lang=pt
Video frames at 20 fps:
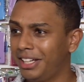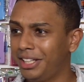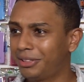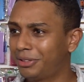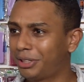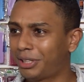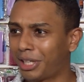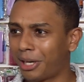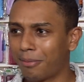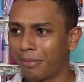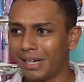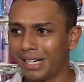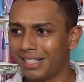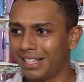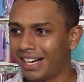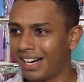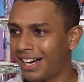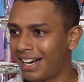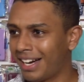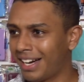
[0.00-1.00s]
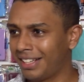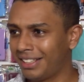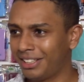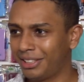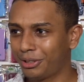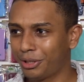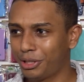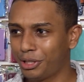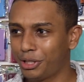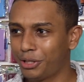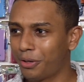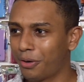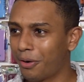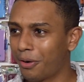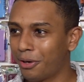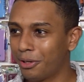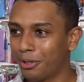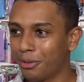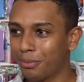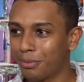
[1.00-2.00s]
indo trabalhar, dentro de
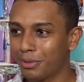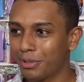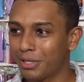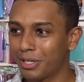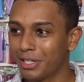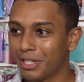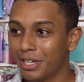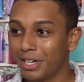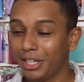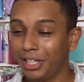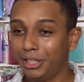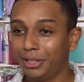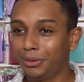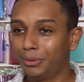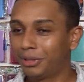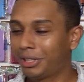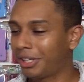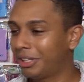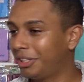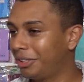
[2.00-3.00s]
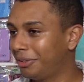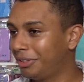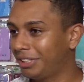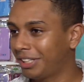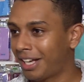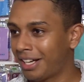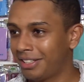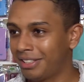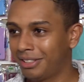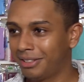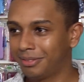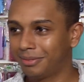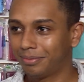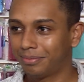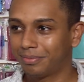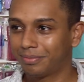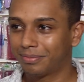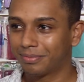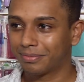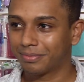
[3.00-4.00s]
ônibus, e nunca deu em
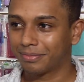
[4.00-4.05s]
nada.